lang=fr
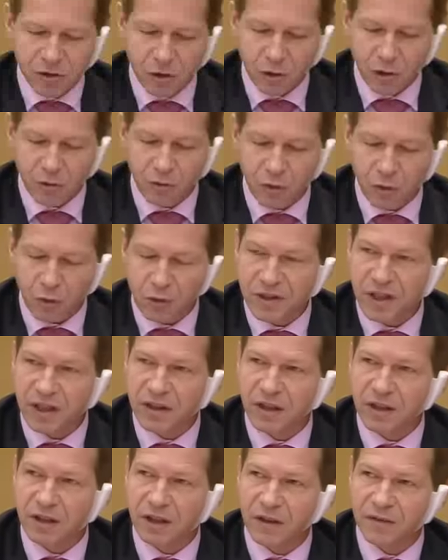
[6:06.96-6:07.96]
ce que vous
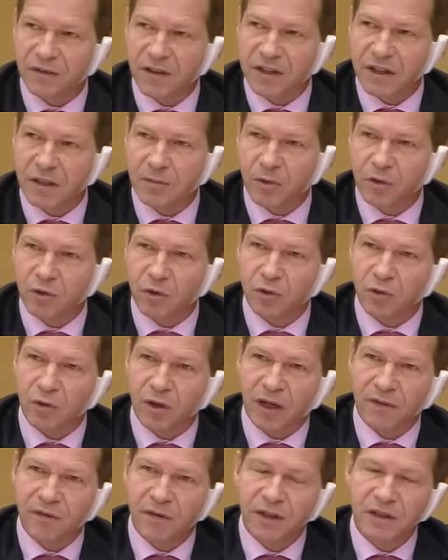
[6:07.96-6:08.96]
constatez très facilement sur ce
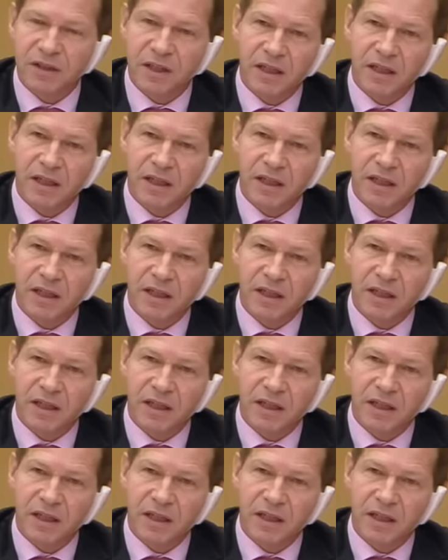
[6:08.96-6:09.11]
graphique,